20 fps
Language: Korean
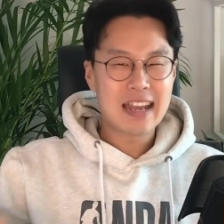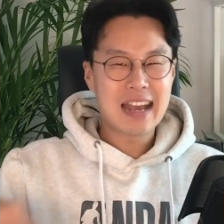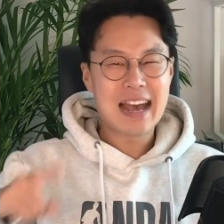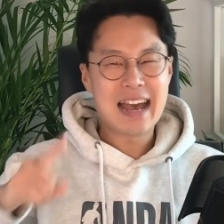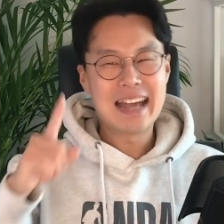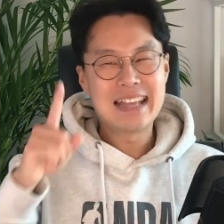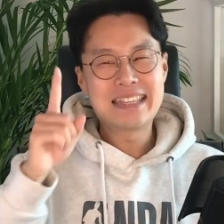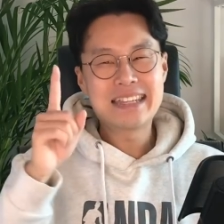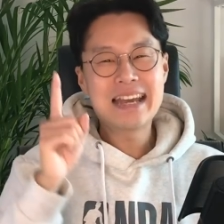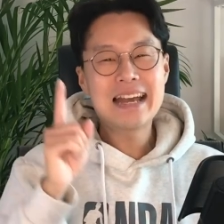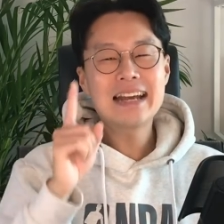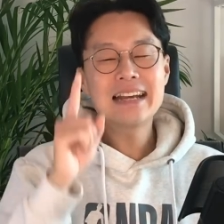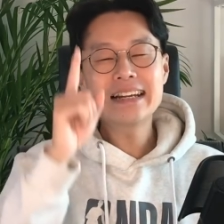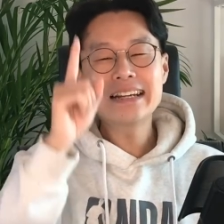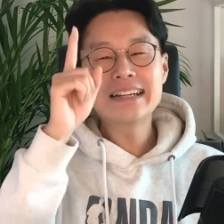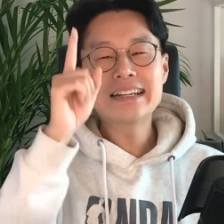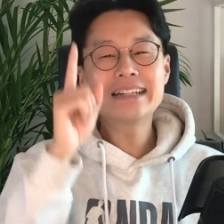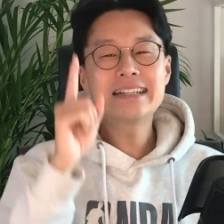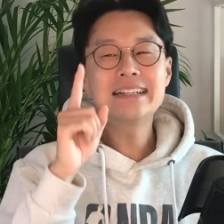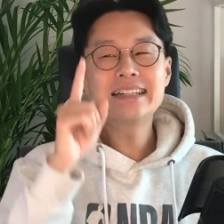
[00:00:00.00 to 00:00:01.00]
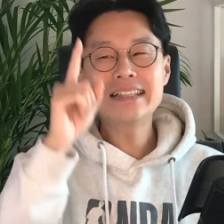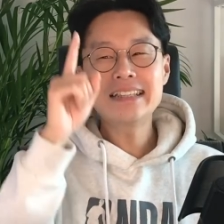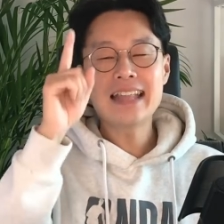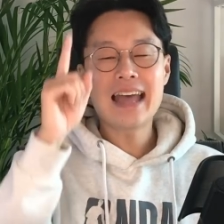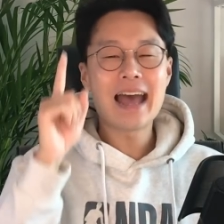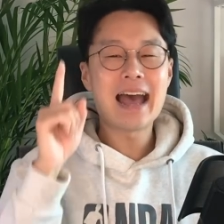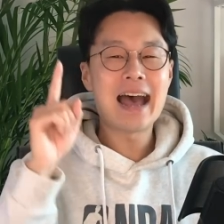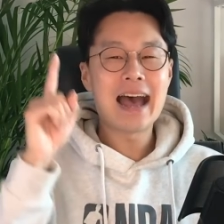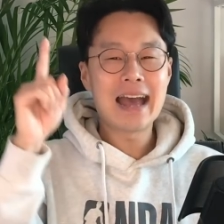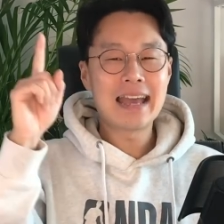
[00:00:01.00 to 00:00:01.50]
가장
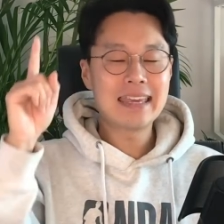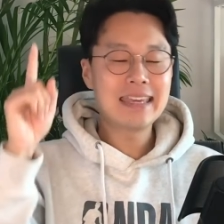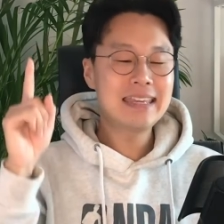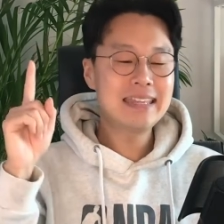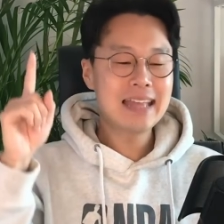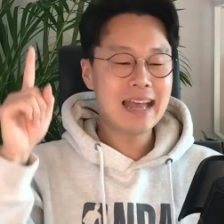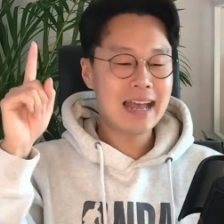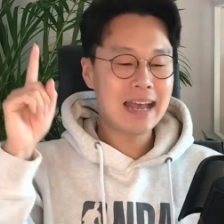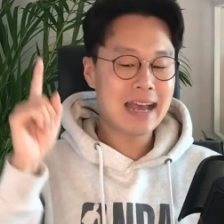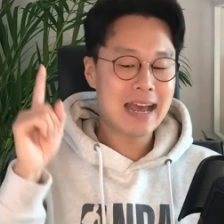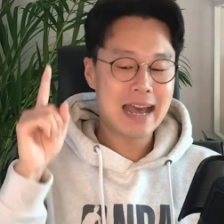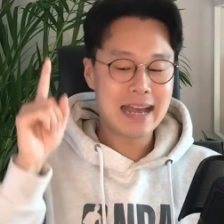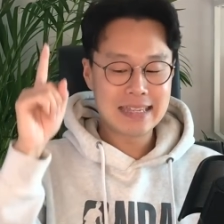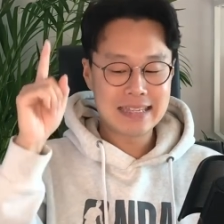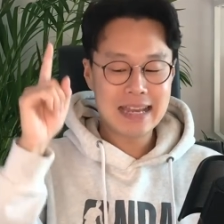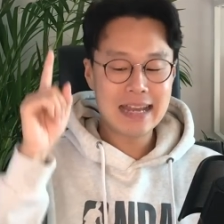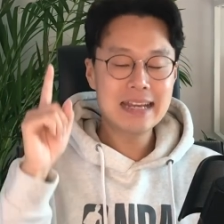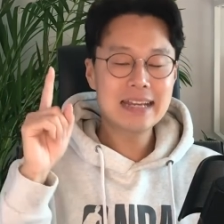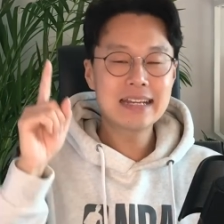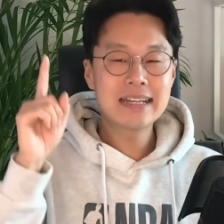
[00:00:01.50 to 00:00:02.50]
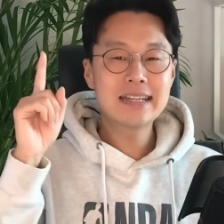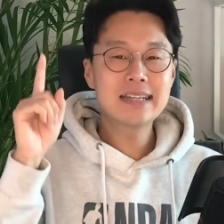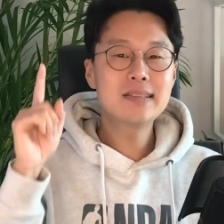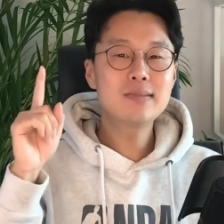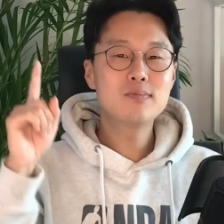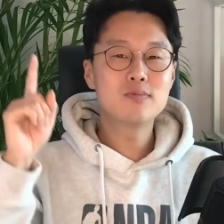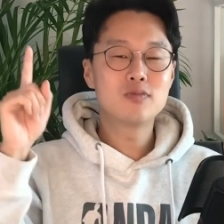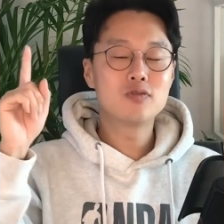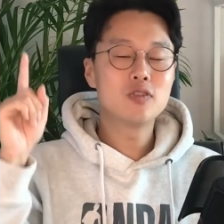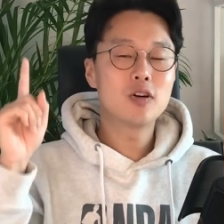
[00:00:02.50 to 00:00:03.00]
큰 아이나 가장
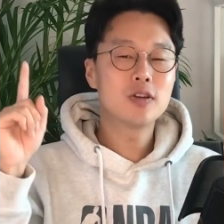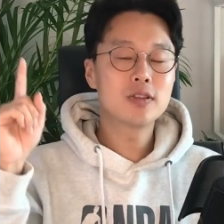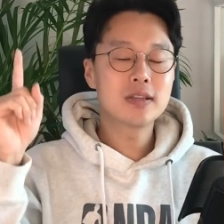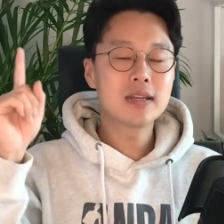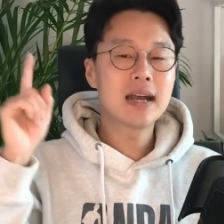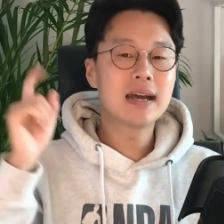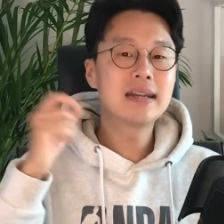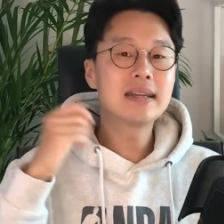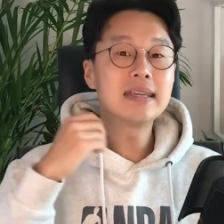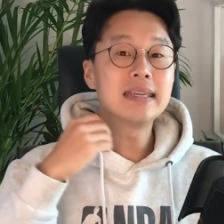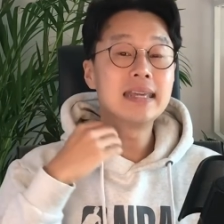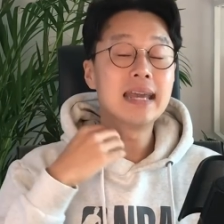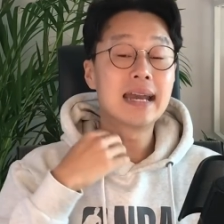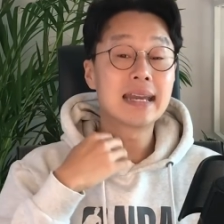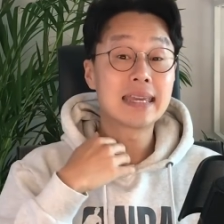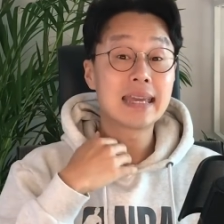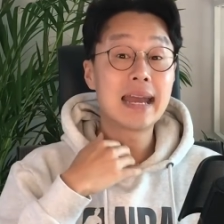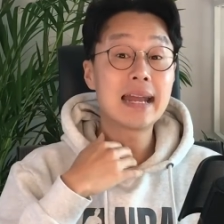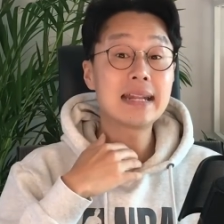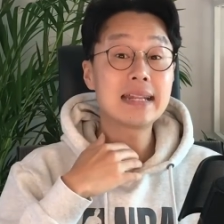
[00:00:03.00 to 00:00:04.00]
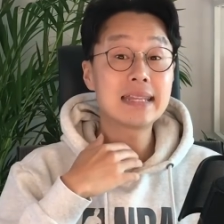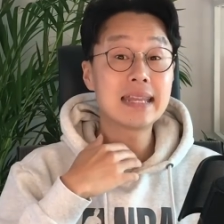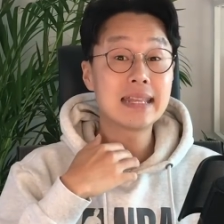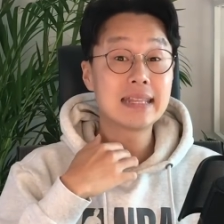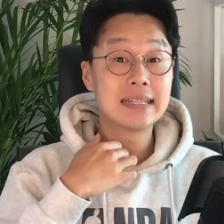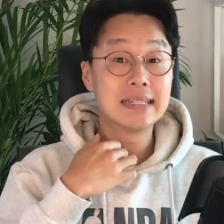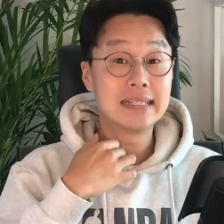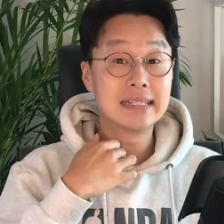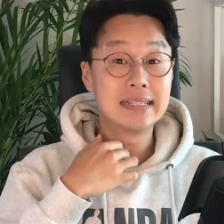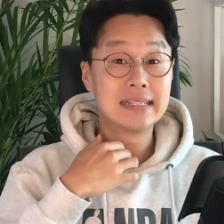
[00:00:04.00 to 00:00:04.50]
큰 무언가를 이야기할
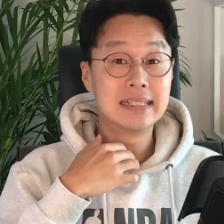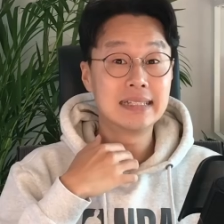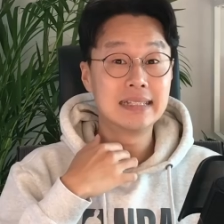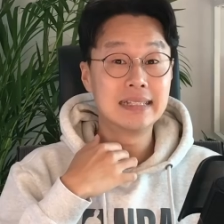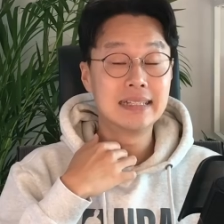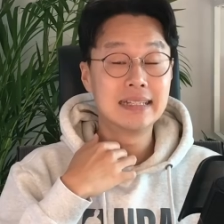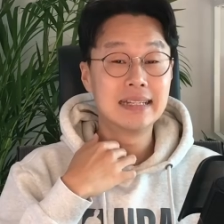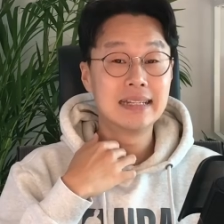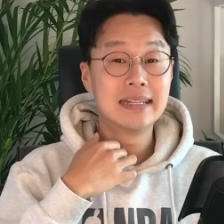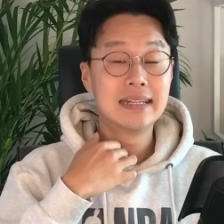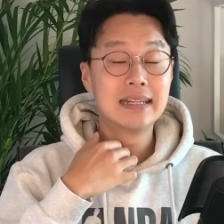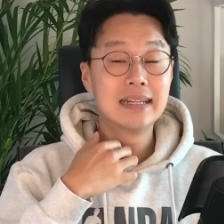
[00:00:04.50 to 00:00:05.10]
때는